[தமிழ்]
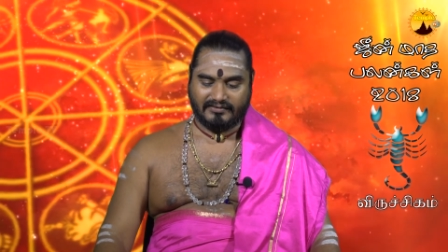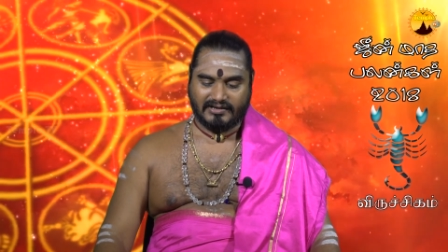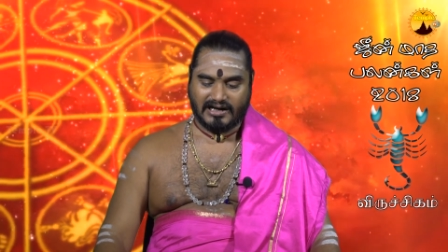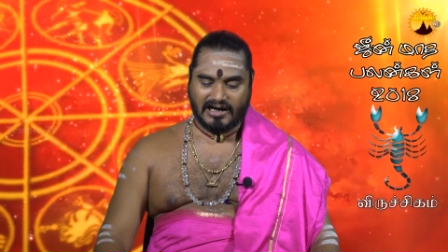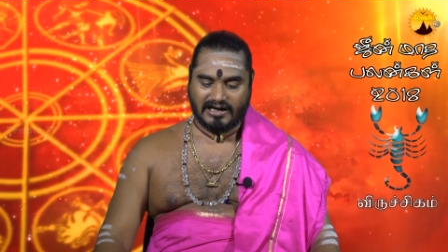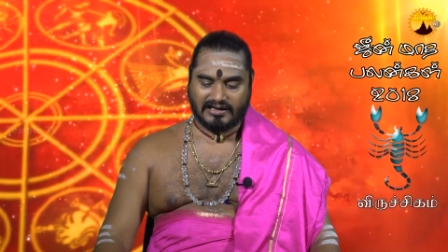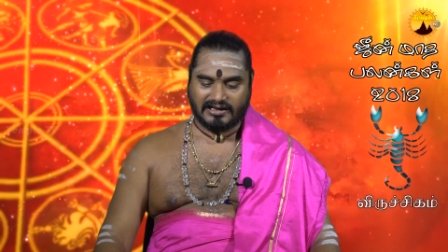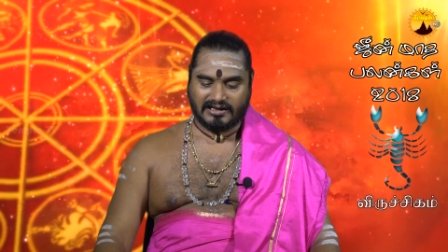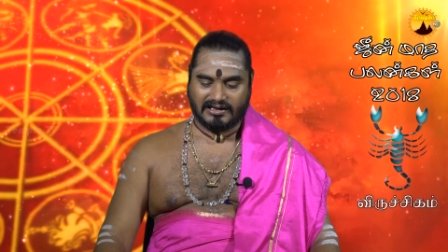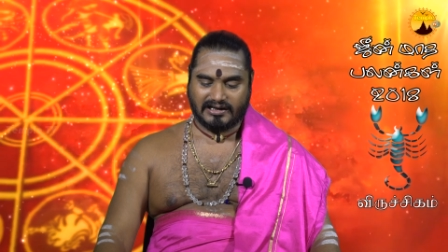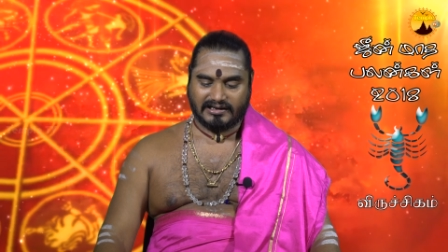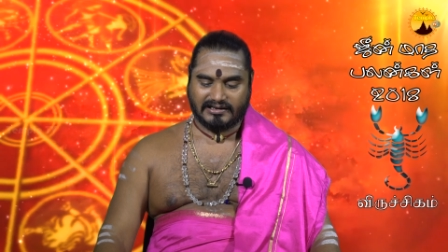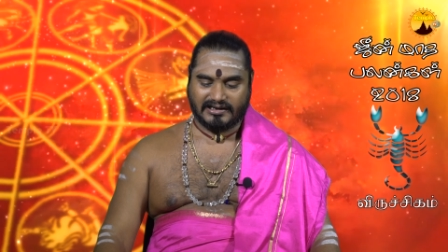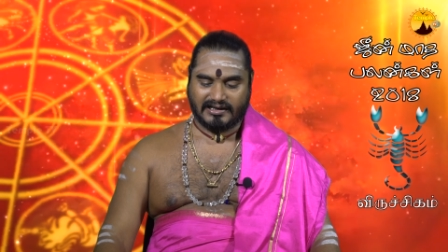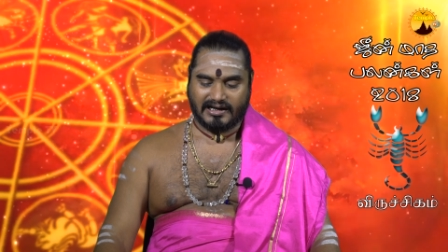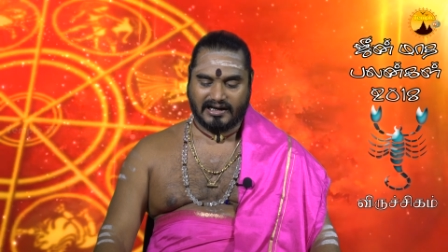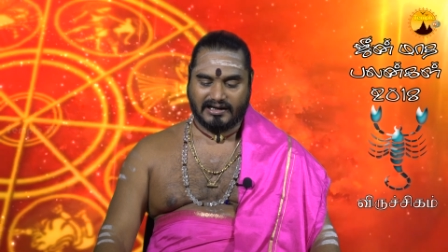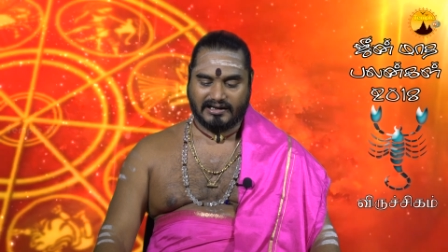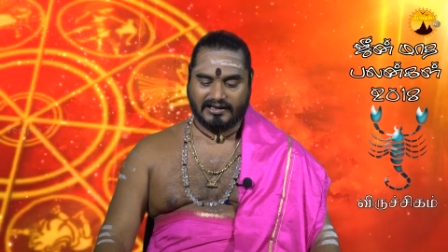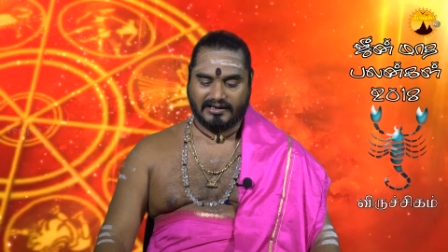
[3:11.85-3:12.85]
வியாழன்
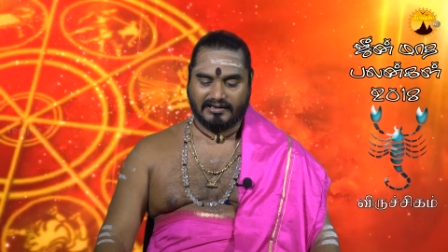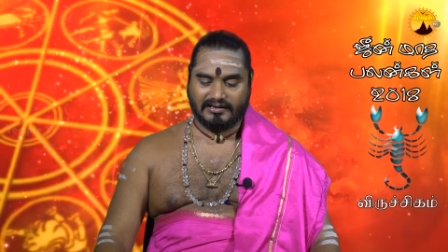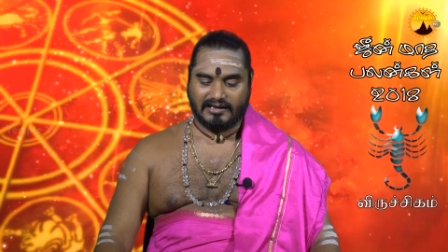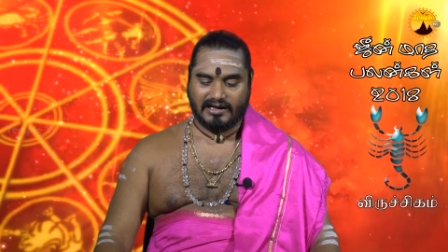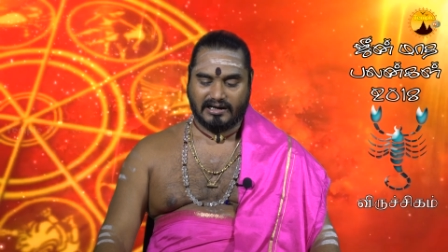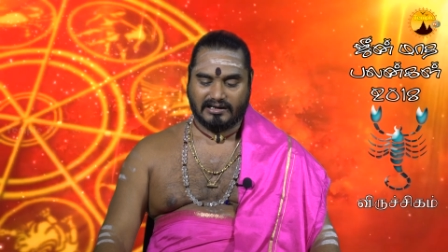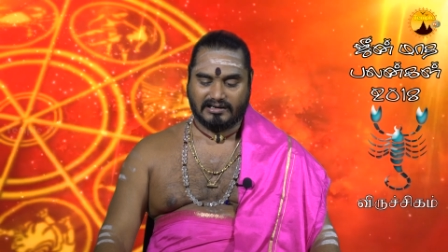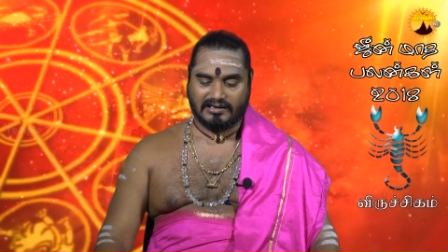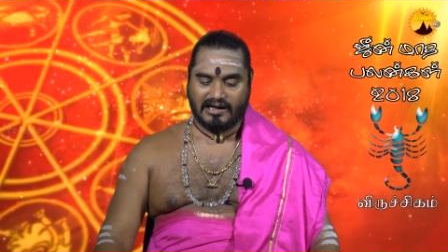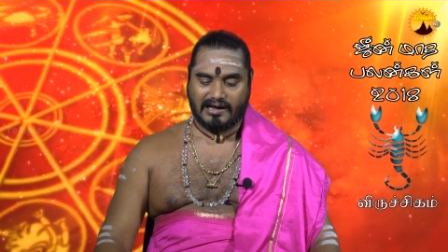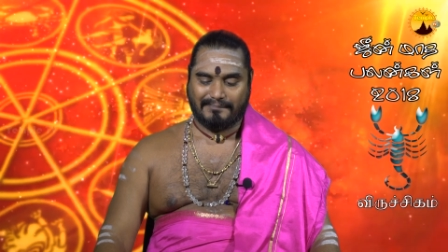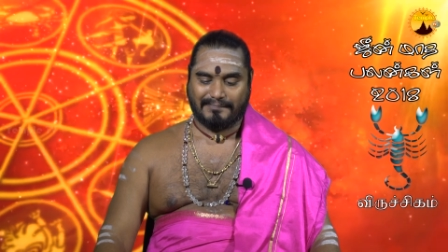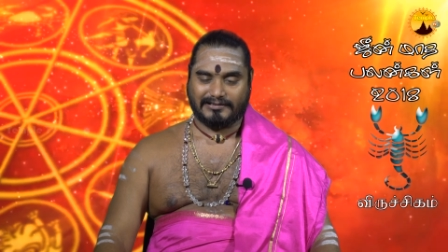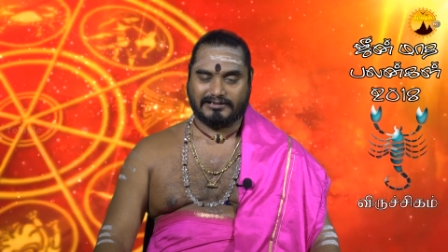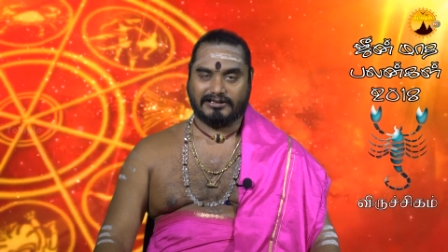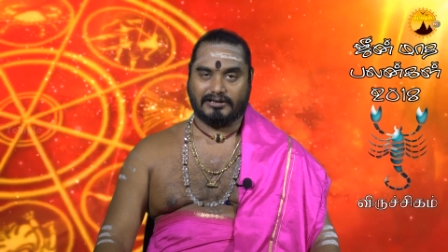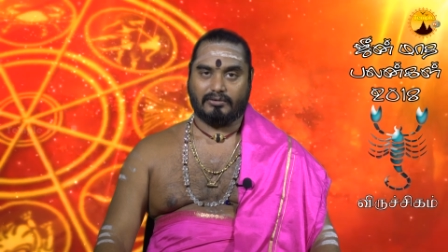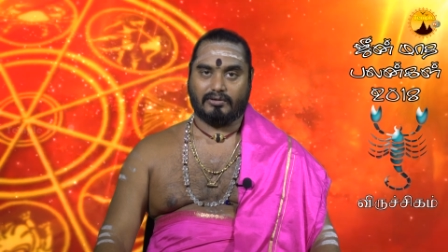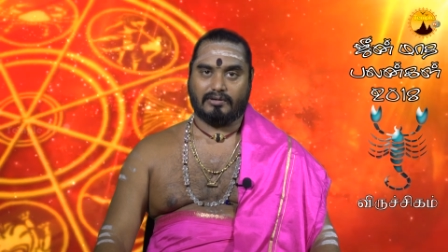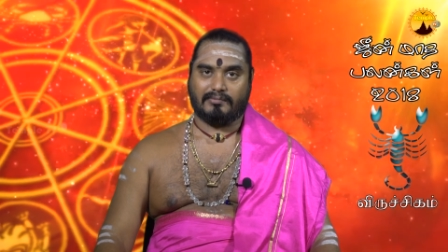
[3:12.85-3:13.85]
அதிகாலை நாலு
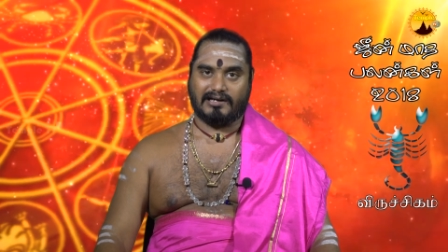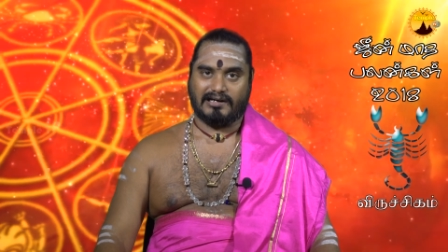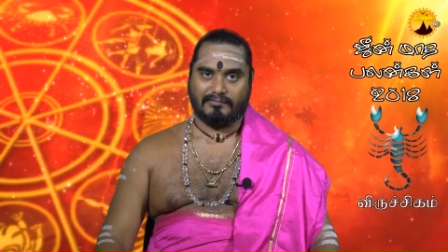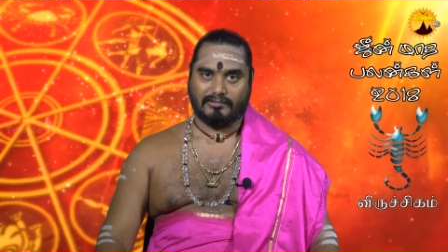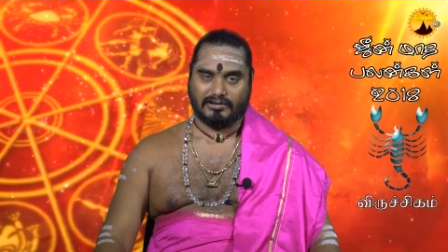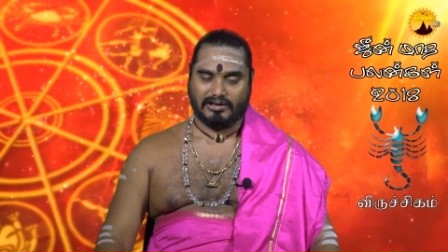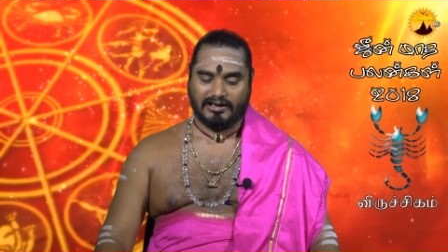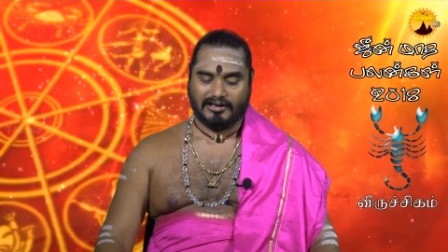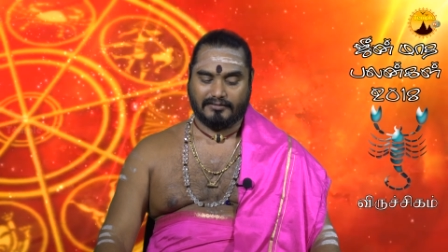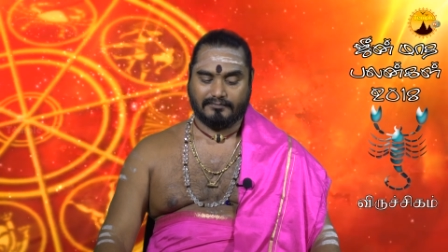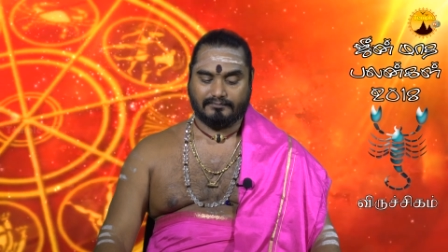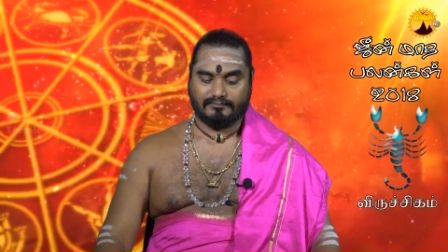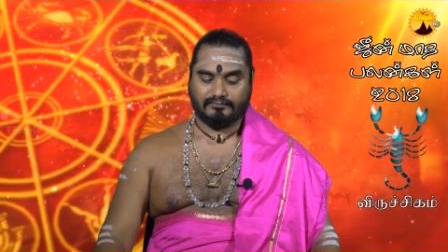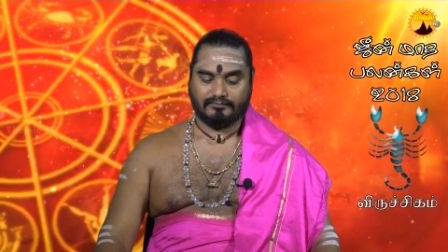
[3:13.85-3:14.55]
நாற்பத்தி ஒரு மணி முதல்